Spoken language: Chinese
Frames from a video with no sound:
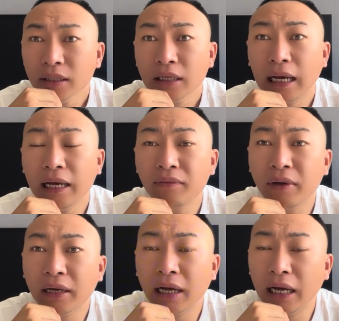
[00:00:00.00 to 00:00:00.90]
哎，
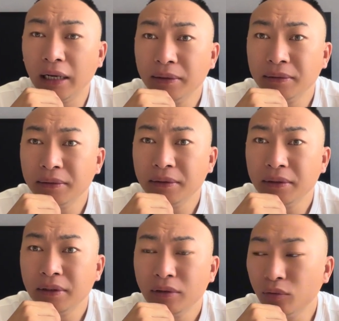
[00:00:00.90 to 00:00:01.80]
伟哥，
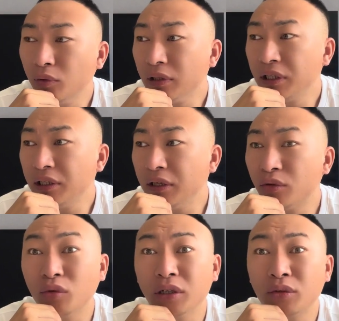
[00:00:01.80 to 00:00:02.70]
如果弟弟要
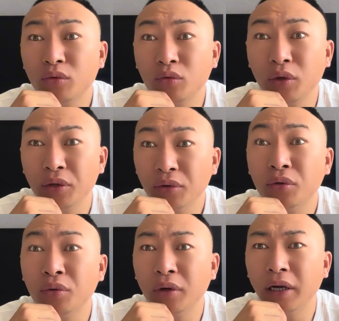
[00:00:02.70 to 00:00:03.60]
做的对与
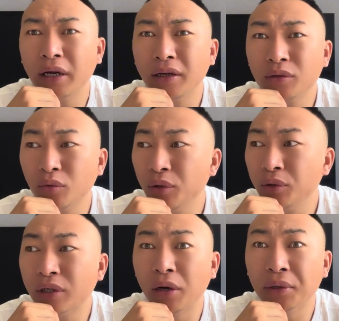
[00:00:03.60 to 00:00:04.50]
错多与
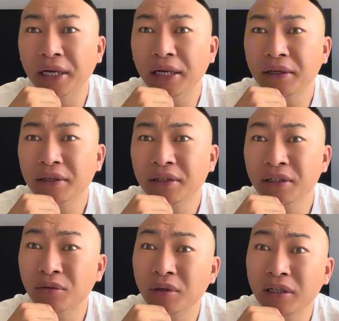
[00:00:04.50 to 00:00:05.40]
少的，
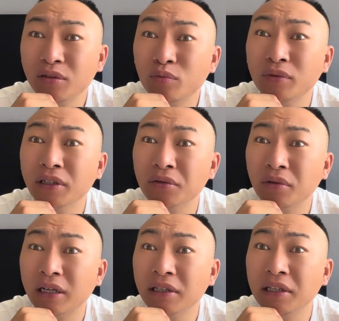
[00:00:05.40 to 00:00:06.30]
你说是不能
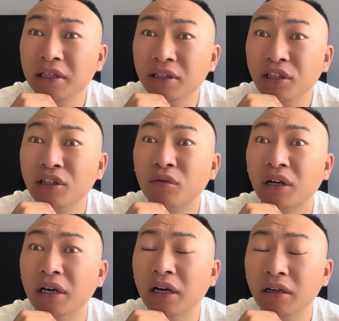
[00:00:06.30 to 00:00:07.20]
说跟弟弟较
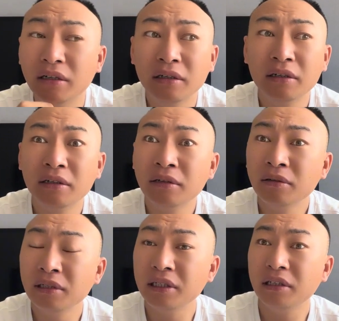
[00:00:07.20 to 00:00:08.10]
真啊？
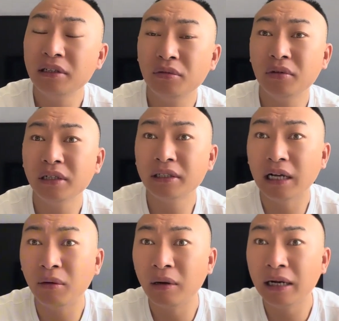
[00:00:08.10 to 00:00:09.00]
你说这
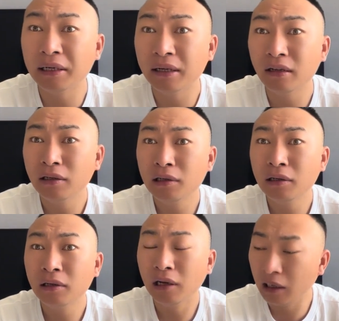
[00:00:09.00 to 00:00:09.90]
啥话呢？
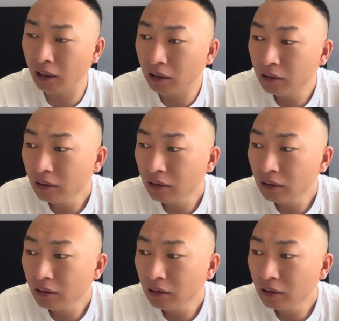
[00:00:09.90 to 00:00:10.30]
啊，